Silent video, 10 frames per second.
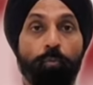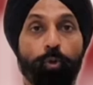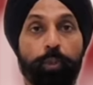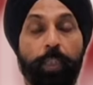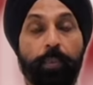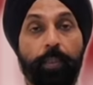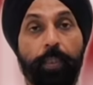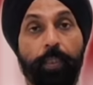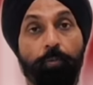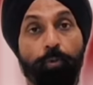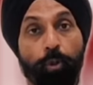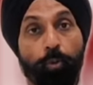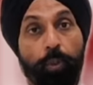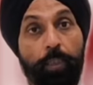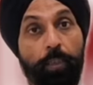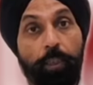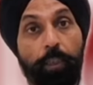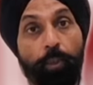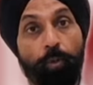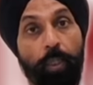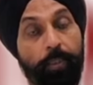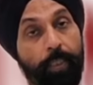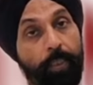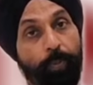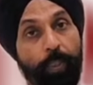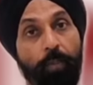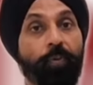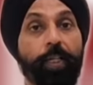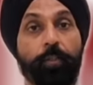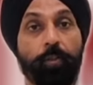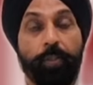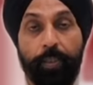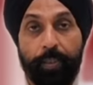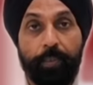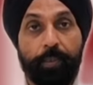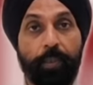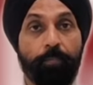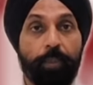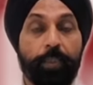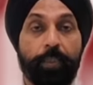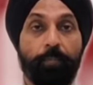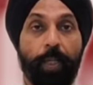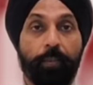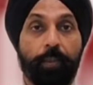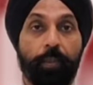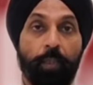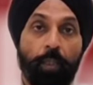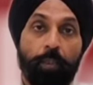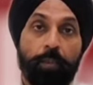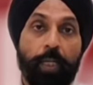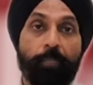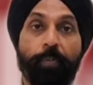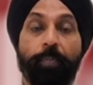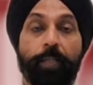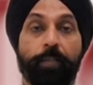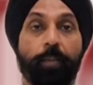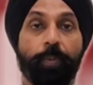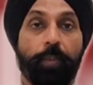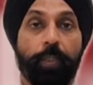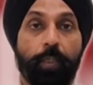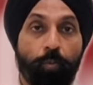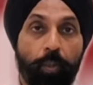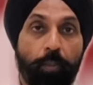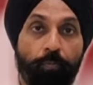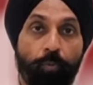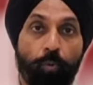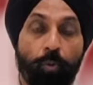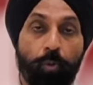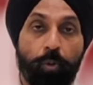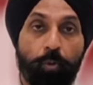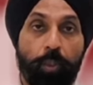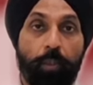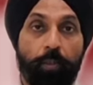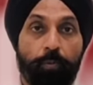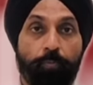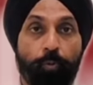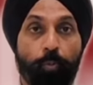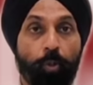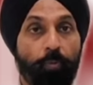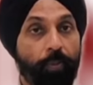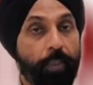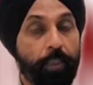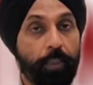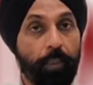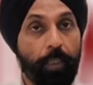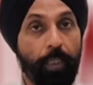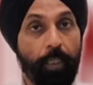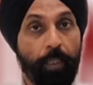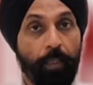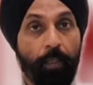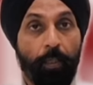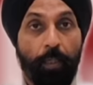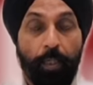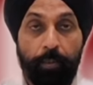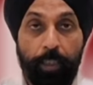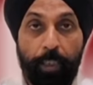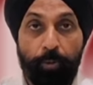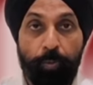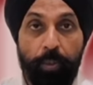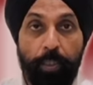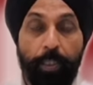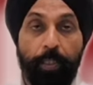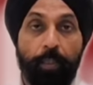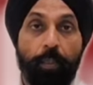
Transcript: वो चाहते हैं कि वो क्योंकि सीईओ e हैं यहीं पे कॉन्फ्लिक्ट और इंटरेस्ट की हमने जैसे बात की यहाँ पे मैं एग्जाम्पल दे रहा हूँ कि वो क्योंकि फुटबॉल फेडरेशन के अध्यक्ष भी हैं